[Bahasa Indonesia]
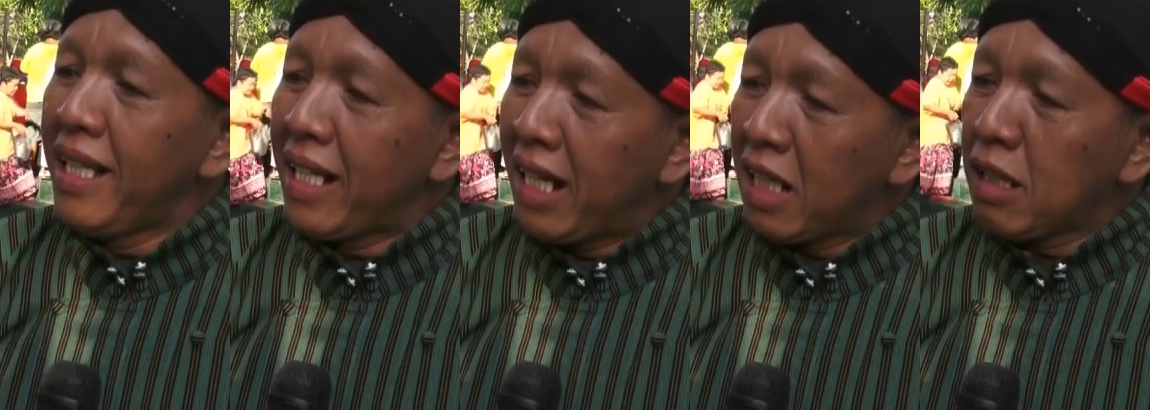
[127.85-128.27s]

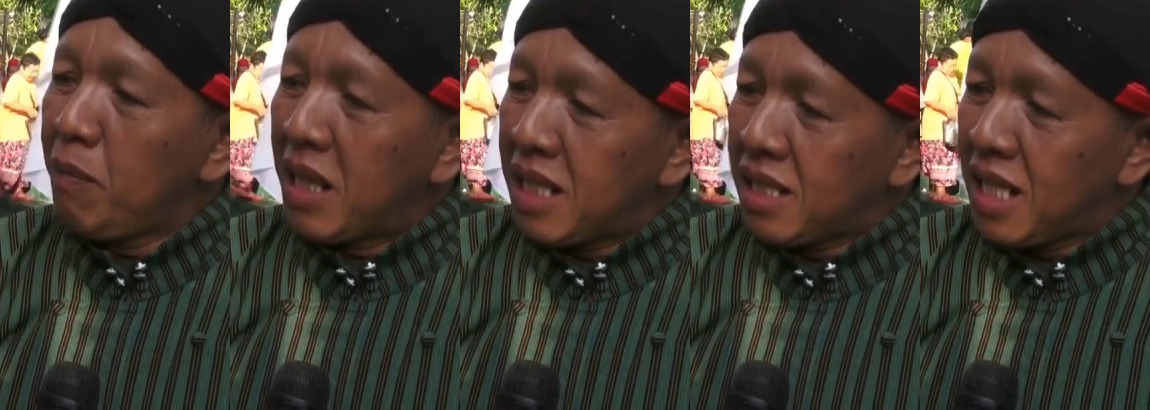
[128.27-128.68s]
Ingat
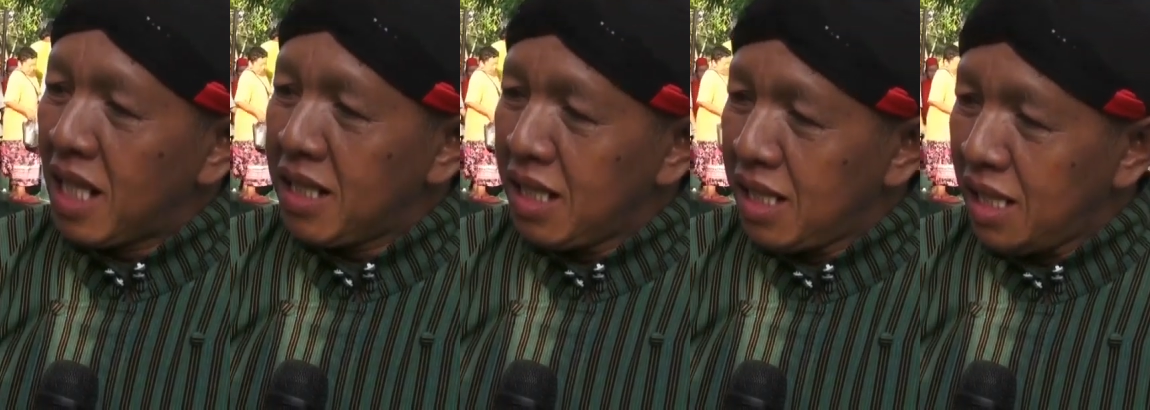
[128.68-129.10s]
kepada
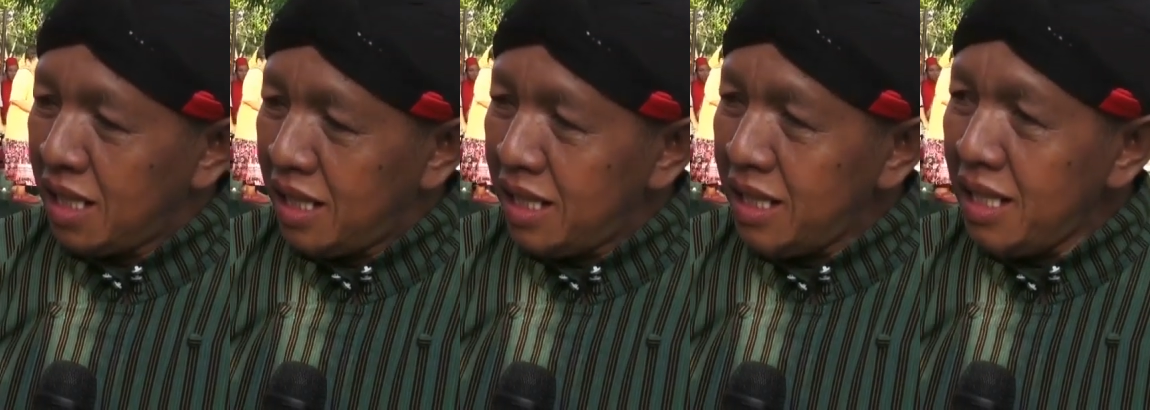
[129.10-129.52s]
jati
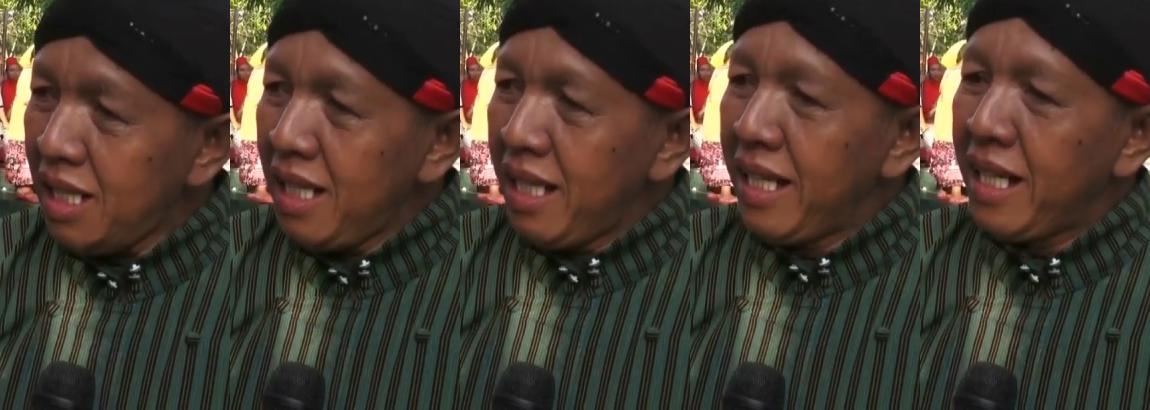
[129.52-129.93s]
diri,
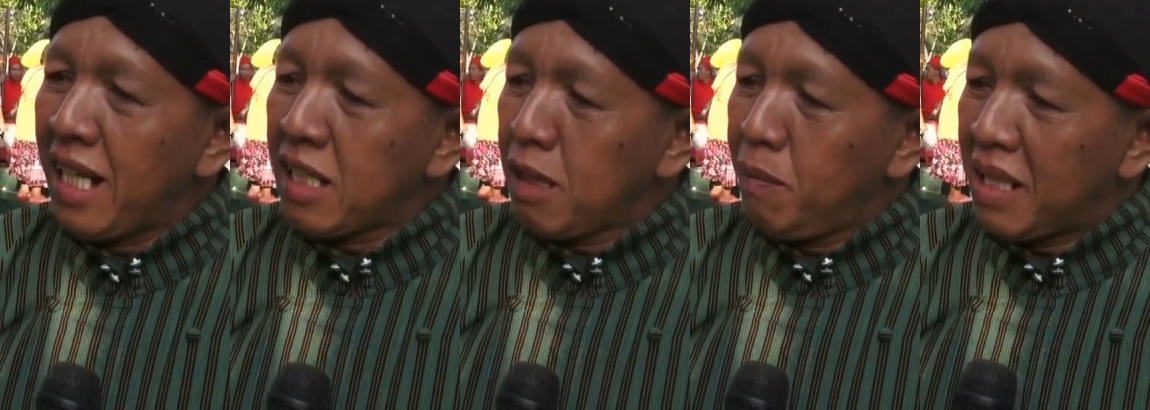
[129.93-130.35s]

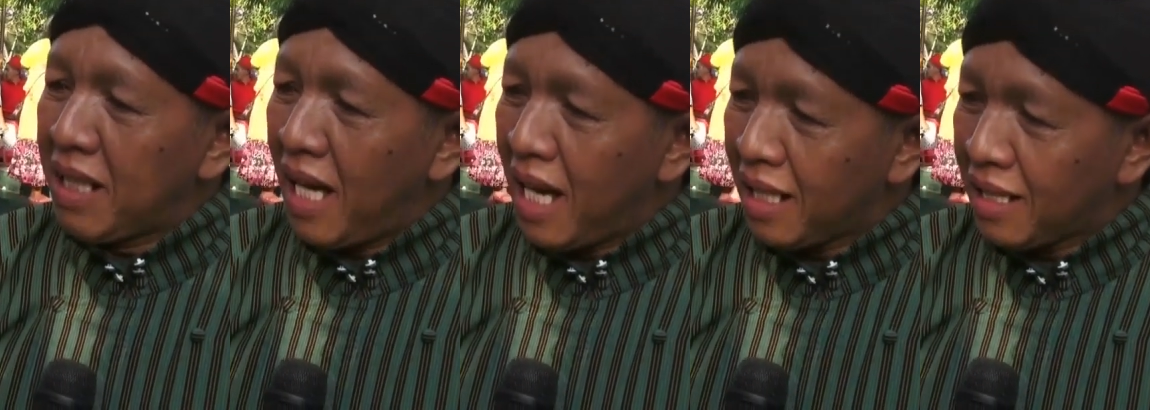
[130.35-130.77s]
ingat
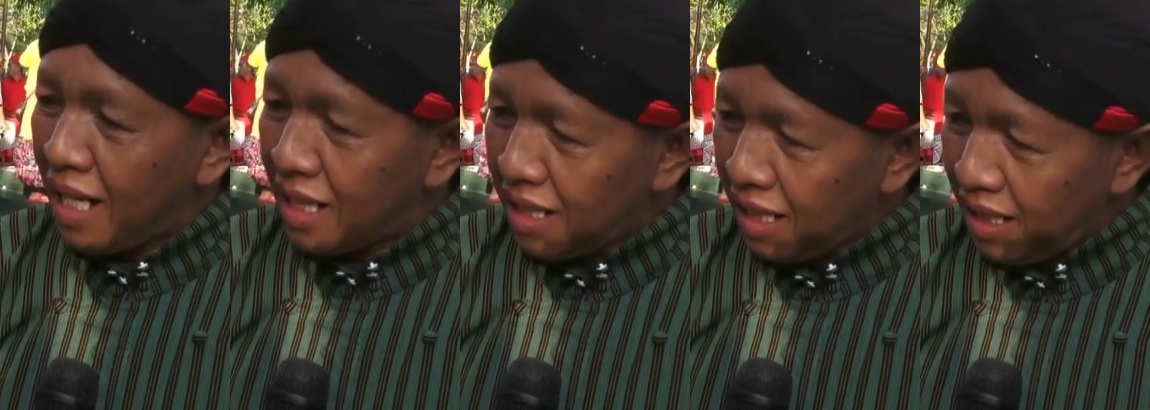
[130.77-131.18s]
kepada harga
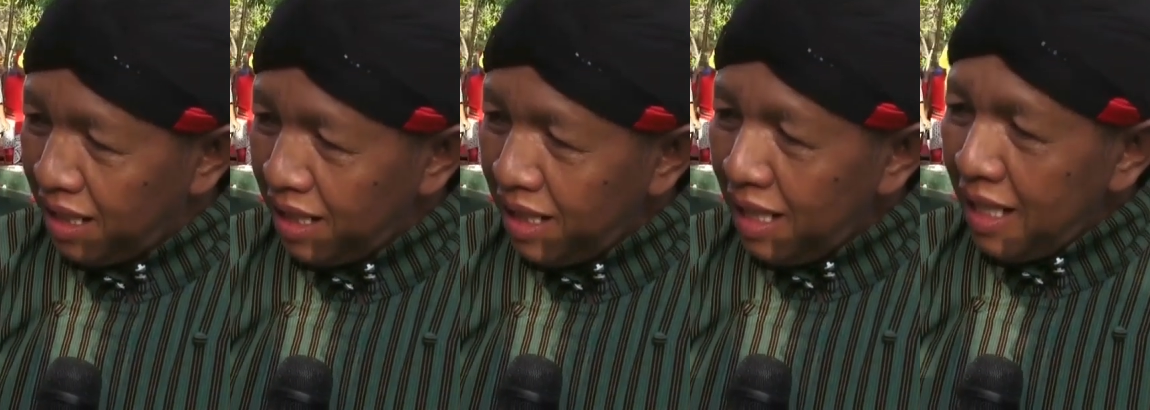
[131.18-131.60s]

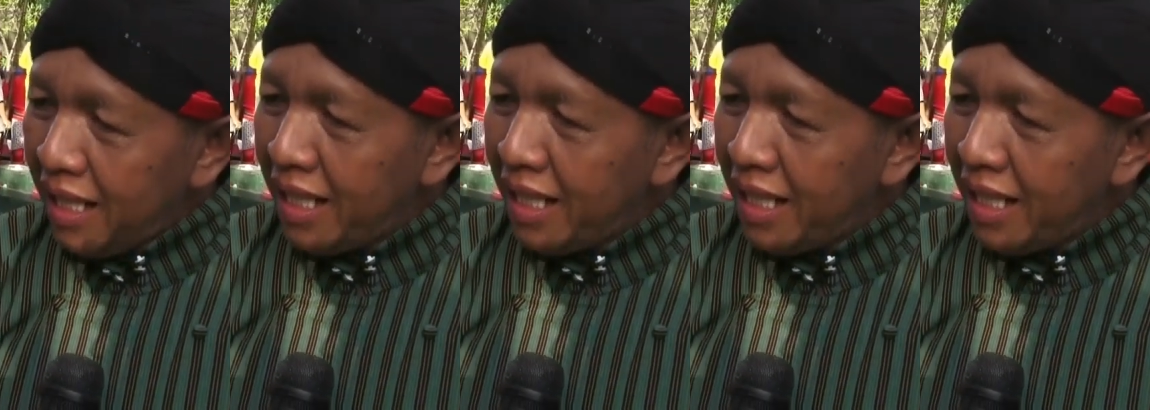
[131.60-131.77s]
diri,